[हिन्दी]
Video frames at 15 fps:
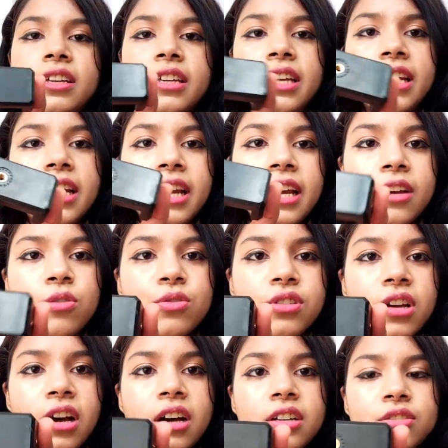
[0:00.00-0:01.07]
ये है
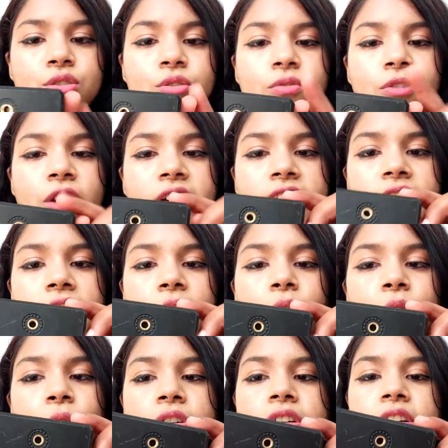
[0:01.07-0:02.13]
उसका जो वो लगता है
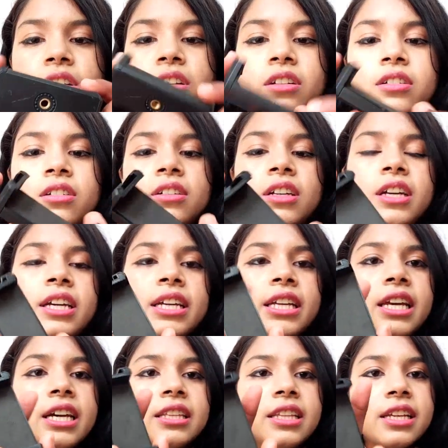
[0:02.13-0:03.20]
होल्डर
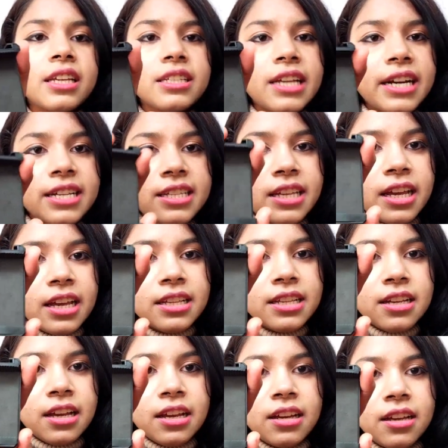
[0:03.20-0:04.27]
ये अंदर की साइड से
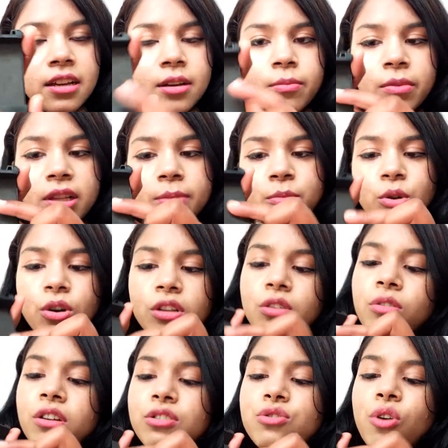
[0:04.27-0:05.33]
ऐसा है मतलब थोड़ा
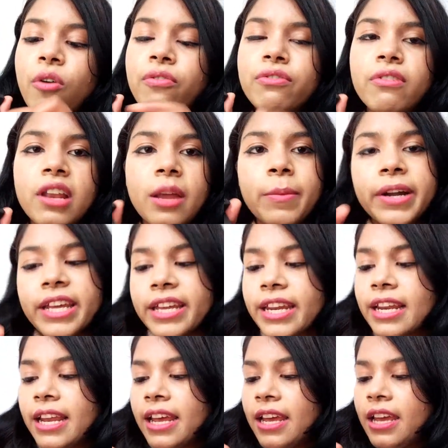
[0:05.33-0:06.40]
थोड़ा सॉफ्ट वाला
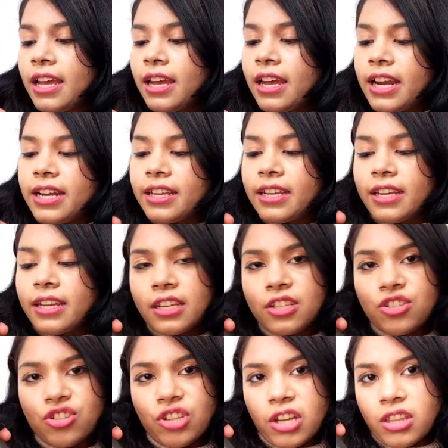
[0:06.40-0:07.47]
मटेरियल है एंड ये
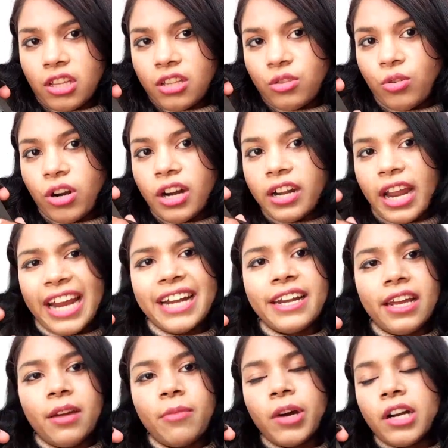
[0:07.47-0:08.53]
खिंच जाता है थोड़ा टाइट
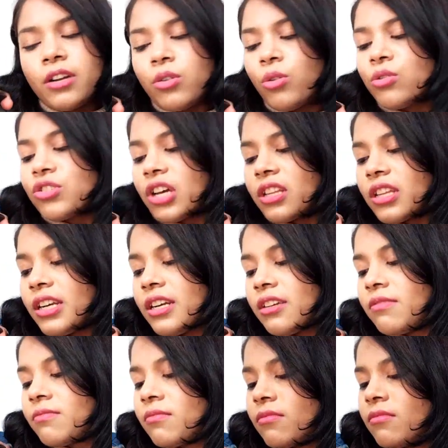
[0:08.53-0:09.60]
है बट हो जाता है
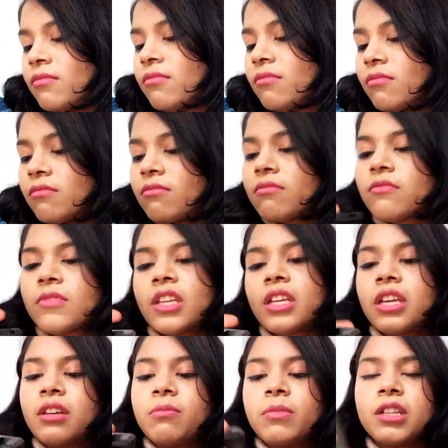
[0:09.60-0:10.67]

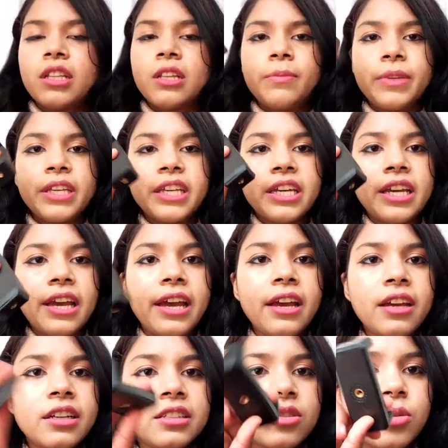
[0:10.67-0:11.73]
ठीक है मतलब ये है
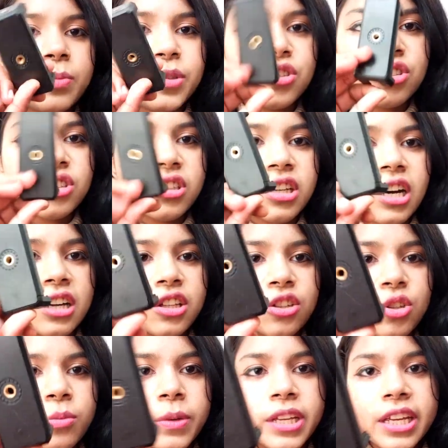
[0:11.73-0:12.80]
इसको पीछे से दिखा
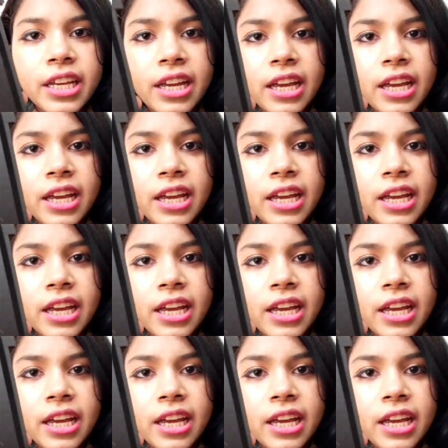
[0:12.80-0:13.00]
देती हूँ मैं ये